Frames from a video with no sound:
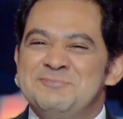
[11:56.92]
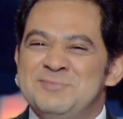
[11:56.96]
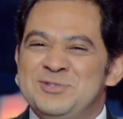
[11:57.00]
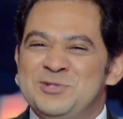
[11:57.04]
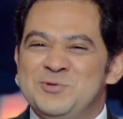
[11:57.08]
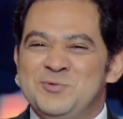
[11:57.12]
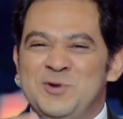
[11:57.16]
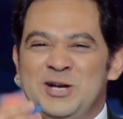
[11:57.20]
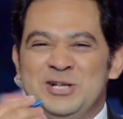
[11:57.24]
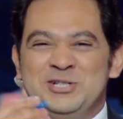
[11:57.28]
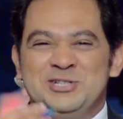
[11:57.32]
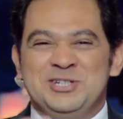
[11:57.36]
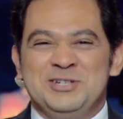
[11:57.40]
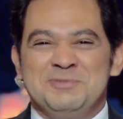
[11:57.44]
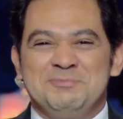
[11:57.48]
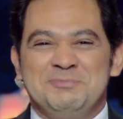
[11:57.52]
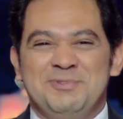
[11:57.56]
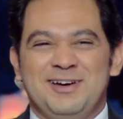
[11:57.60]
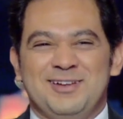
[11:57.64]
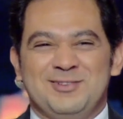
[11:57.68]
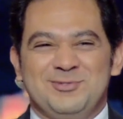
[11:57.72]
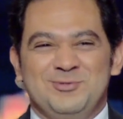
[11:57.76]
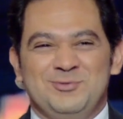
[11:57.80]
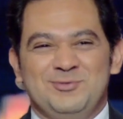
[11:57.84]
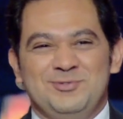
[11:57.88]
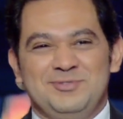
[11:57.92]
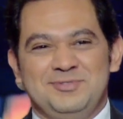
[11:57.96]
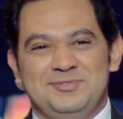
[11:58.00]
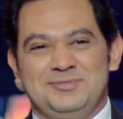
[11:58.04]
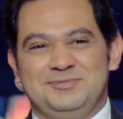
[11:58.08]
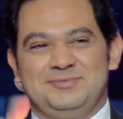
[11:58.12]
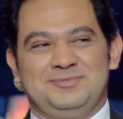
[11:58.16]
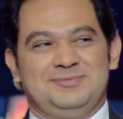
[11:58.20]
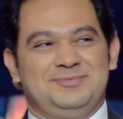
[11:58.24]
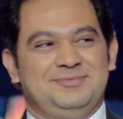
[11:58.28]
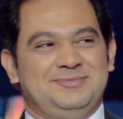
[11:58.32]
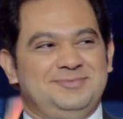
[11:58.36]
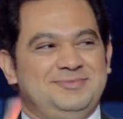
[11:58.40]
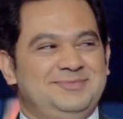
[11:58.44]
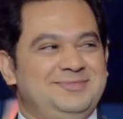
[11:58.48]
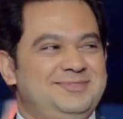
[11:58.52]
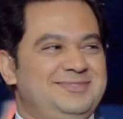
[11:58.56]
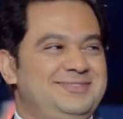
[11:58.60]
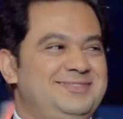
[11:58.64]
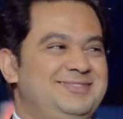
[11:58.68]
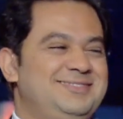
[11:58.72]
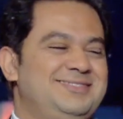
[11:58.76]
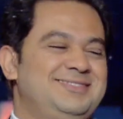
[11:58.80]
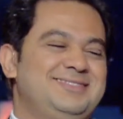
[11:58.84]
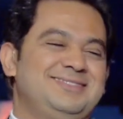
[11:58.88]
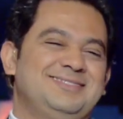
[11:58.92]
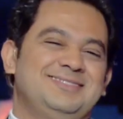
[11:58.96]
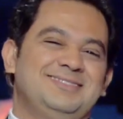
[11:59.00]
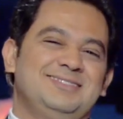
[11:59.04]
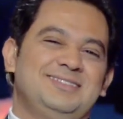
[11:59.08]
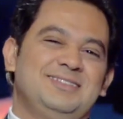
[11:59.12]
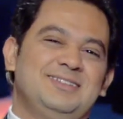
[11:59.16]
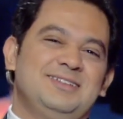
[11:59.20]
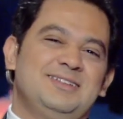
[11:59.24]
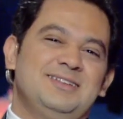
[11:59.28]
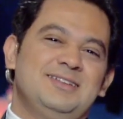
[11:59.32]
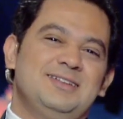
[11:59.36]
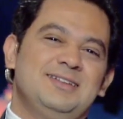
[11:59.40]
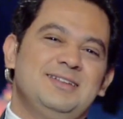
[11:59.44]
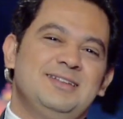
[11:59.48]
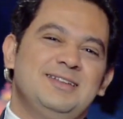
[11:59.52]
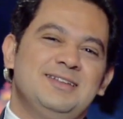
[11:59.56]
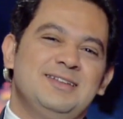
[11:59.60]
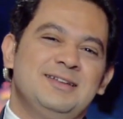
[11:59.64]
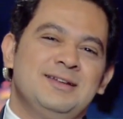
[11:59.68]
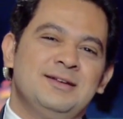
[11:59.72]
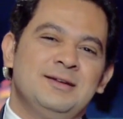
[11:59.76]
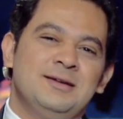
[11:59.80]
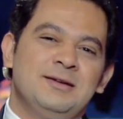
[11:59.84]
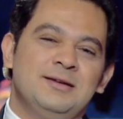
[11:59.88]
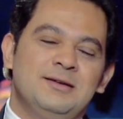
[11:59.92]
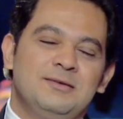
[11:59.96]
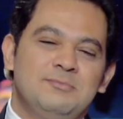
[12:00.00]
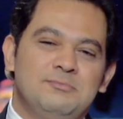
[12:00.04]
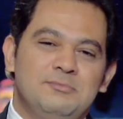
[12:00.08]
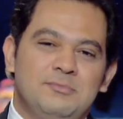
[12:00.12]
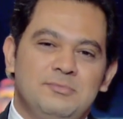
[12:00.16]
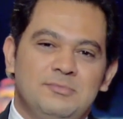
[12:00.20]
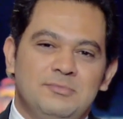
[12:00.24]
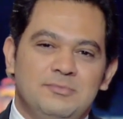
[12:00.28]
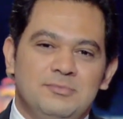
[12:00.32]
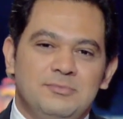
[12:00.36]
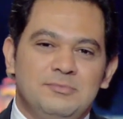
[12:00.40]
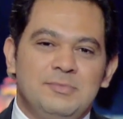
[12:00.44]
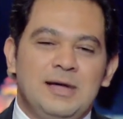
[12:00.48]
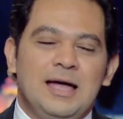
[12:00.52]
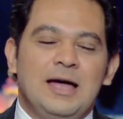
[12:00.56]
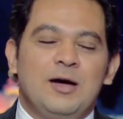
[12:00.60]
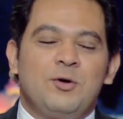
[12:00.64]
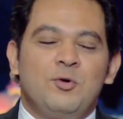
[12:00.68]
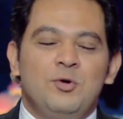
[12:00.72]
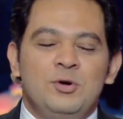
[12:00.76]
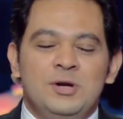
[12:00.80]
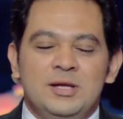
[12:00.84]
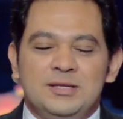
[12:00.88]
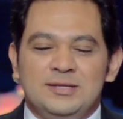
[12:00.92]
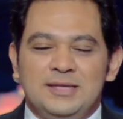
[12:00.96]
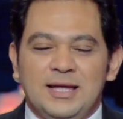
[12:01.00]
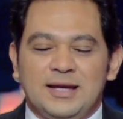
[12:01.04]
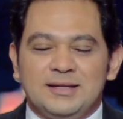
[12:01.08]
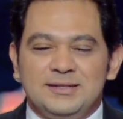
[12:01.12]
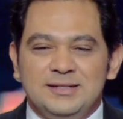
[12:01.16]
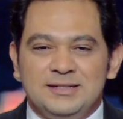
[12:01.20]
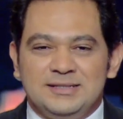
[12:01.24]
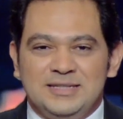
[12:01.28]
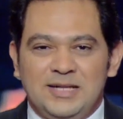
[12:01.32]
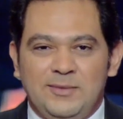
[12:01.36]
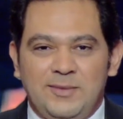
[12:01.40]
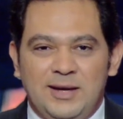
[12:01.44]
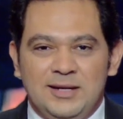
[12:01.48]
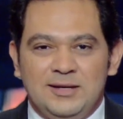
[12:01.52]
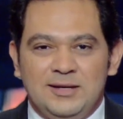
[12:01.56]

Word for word: مش وحشين برضه لا لا لا لا مع كل التقدير طبعا